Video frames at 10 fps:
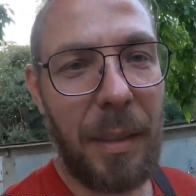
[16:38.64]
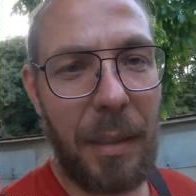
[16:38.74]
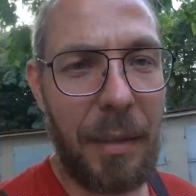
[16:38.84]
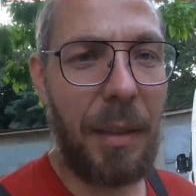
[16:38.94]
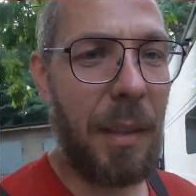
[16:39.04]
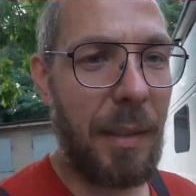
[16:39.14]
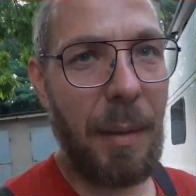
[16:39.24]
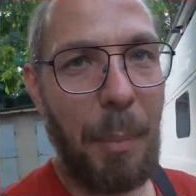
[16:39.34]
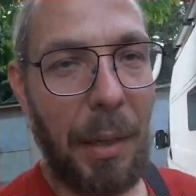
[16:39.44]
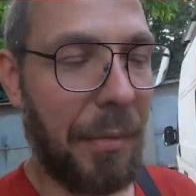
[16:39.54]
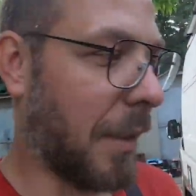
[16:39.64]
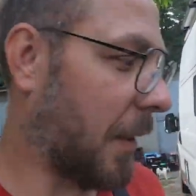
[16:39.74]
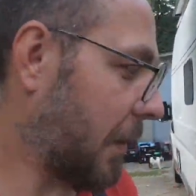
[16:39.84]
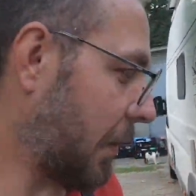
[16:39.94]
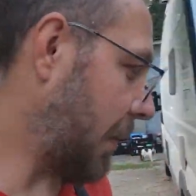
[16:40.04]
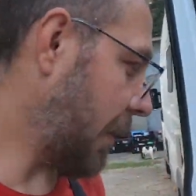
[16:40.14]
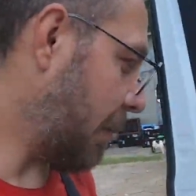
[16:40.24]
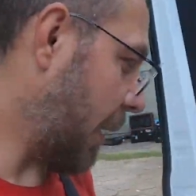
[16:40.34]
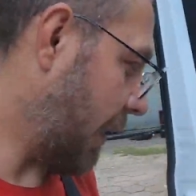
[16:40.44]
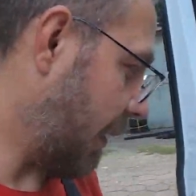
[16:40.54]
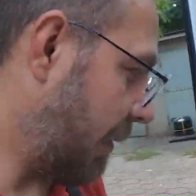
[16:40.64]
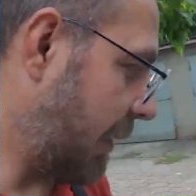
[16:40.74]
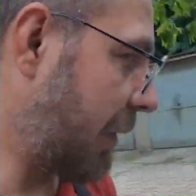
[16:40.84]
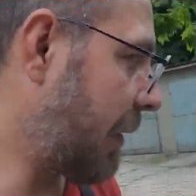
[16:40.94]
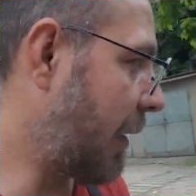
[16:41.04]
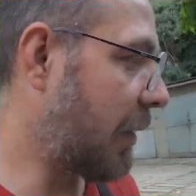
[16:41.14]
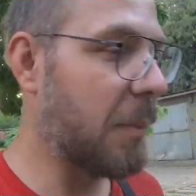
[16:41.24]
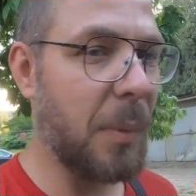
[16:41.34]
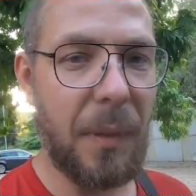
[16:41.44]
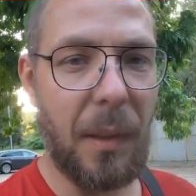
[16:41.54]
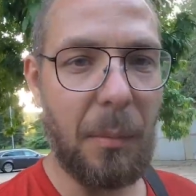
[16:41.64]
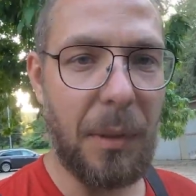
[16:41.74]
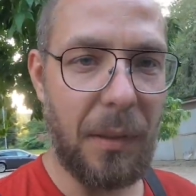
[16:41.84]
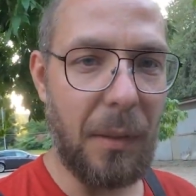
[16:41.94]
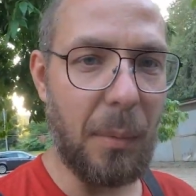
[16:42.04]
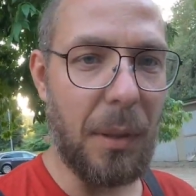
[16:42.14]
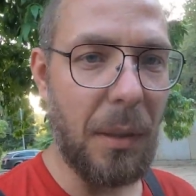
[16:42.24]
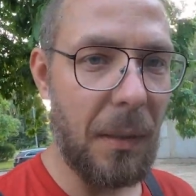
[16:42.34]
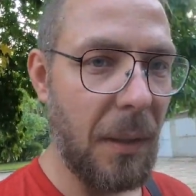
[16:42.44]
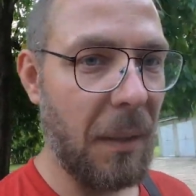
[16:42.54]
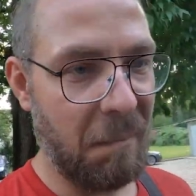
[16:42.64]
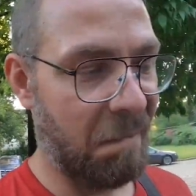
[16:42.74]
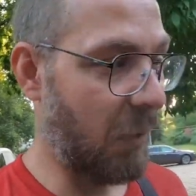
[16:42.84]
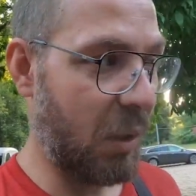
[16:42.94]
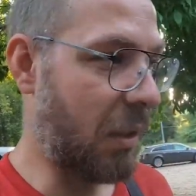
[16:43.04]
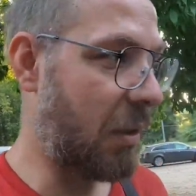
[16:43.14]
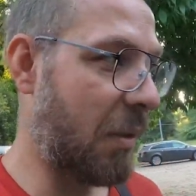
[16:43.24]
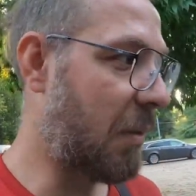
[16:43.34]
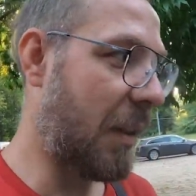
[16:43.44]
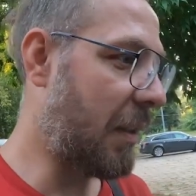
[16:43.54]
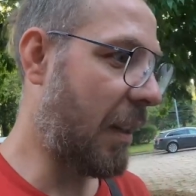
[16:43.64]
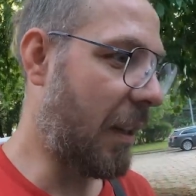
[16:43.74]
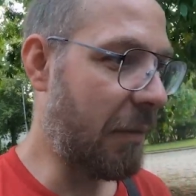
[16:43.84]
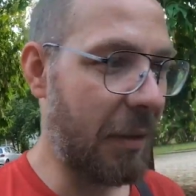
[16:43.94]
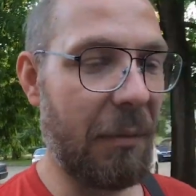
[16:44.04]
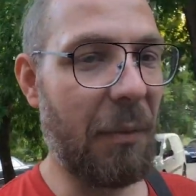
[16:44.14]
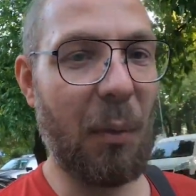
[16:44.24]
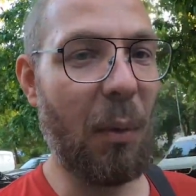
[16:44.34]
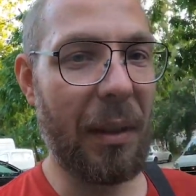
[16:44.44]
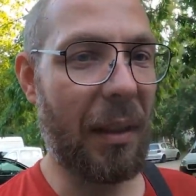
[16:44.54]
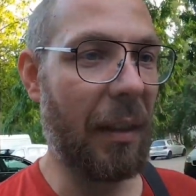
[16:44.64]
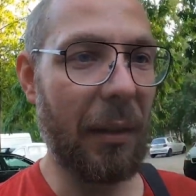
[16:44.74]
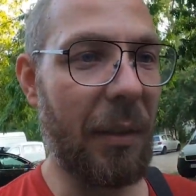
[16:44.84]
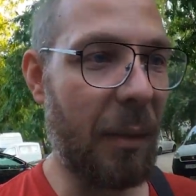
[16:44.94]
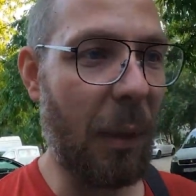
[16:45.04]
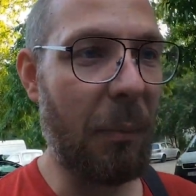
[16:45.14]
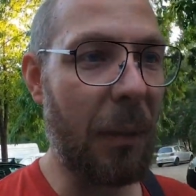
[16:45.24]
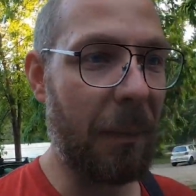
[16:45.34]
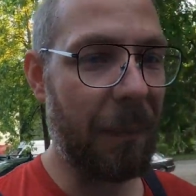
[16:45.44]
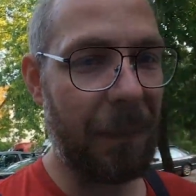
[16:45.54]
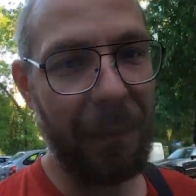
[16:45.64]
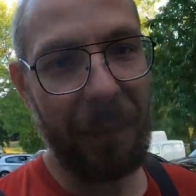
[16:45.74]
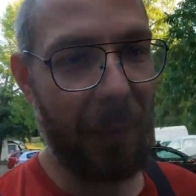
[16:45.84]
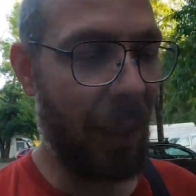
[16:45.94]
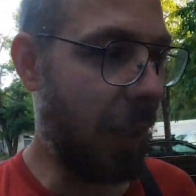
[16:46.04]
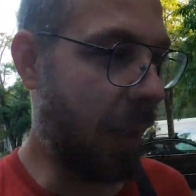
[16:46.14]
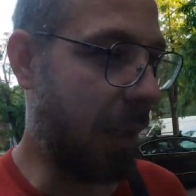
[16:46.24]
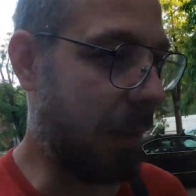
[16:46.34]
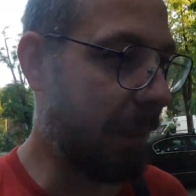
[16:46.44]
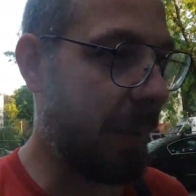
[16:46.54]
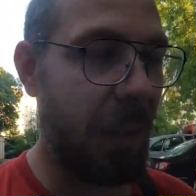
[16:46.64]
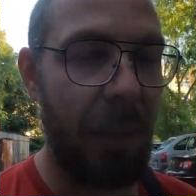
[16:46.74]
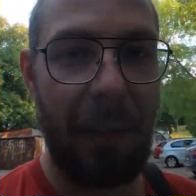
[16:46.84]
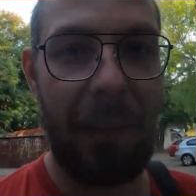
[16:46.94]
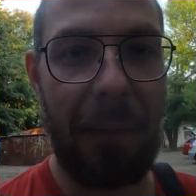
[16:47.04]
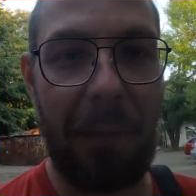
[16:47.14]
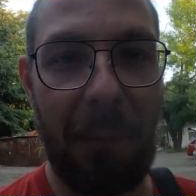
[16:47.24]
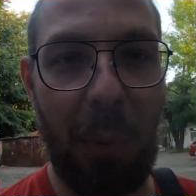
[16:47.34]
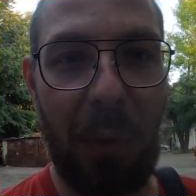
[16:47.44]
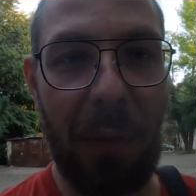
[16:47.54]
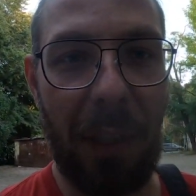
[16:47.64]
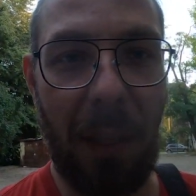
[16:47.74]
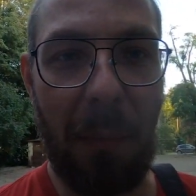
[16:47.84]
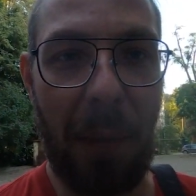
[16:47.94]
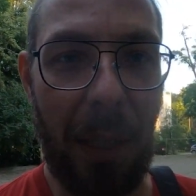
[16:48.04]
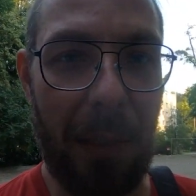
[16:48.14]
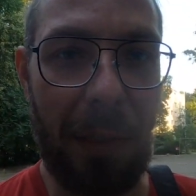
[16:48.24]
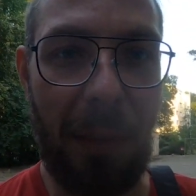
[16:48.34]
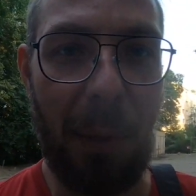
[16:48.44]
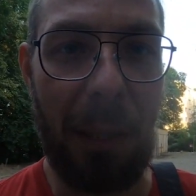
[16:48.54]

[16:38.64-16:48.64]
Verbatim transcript: jakieś takie zaprawki, to się chyba nazywa, coś takiego postaramy się zrobić. Chociaż doświadczenia w tym w ogóle żadnego nie mamy. Ale w budowie kampera też nie